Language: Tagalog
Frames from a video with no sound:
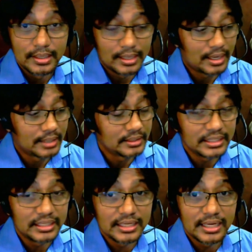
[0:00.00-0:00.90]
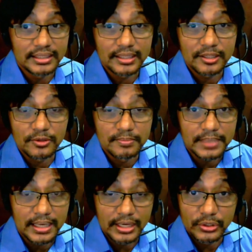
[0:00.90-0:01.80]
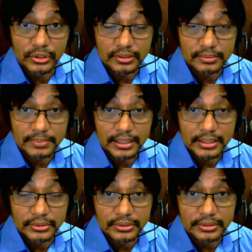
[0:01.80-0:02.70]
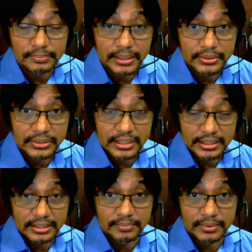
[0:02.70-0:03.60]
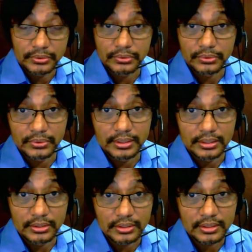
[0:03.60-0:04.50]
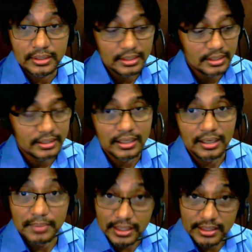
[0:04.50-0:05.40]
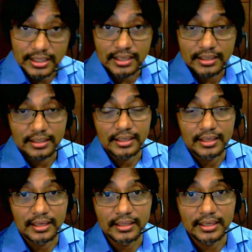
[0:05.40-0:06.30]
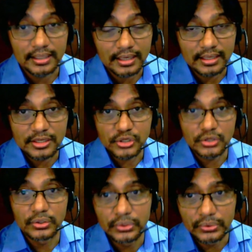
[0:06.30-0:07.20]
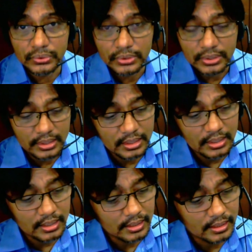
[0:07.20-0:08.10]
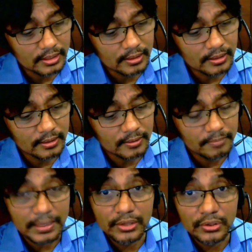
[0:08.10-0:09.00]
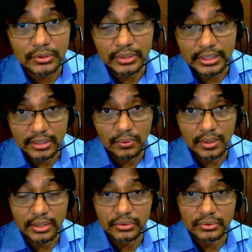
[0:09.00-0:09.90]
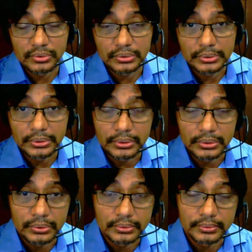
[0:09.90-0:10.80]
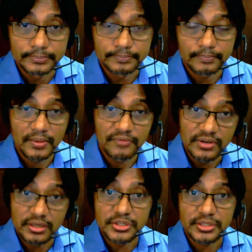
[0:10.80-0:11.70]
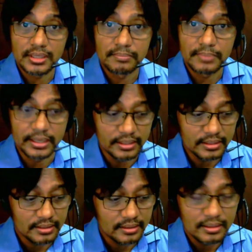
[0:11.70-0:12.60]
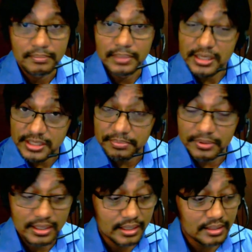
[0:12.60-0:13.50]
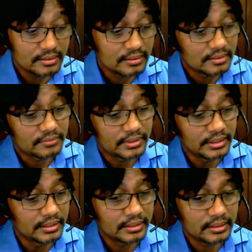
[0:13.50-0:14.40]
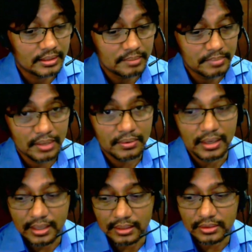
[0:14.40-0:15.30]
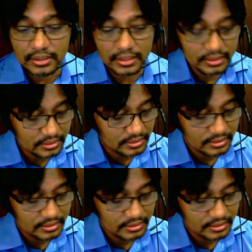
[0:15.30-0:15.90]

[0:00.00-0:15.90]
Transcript: Uh, titignan natin kung paano, paano, paano natin patutugtugin ito ng maganda And then I'm gonna show you uh, paano ko ginawa yung, yung fingerstyle play. Very simple lang. Wherein, halimbawa, ito yon.